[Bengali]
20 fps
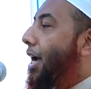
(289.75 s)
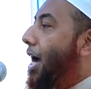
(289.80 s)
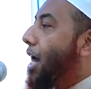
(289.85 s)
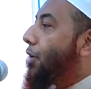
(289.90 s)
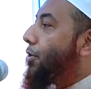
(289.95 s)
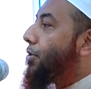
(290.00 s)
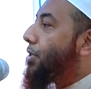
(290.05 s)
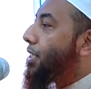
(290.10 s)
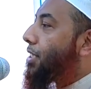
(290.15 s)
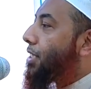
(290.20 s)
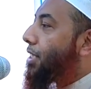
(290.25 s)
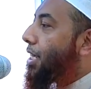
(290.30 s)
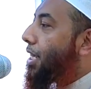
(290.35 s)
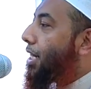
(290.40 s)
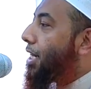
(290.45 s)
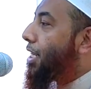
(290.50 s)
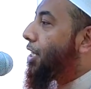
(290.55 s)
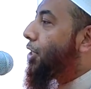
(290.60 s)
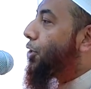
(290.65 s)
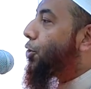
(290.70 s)
কারণ
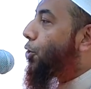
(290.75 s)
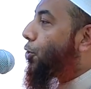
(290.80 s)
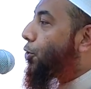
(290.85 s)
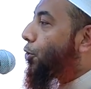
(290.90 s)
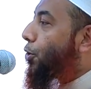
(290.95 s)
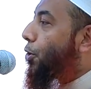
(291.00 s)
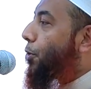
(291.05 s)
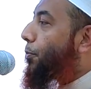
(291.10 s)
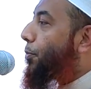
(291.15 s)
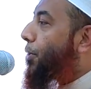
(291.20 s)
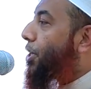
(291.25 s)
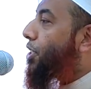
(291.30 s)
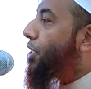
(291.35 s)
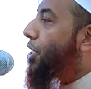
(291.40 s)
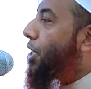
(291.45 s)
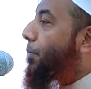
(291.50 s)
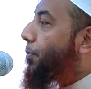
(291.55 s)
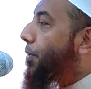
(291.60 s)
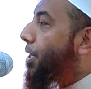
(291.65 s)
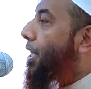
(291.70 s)
যিনি যত বেশি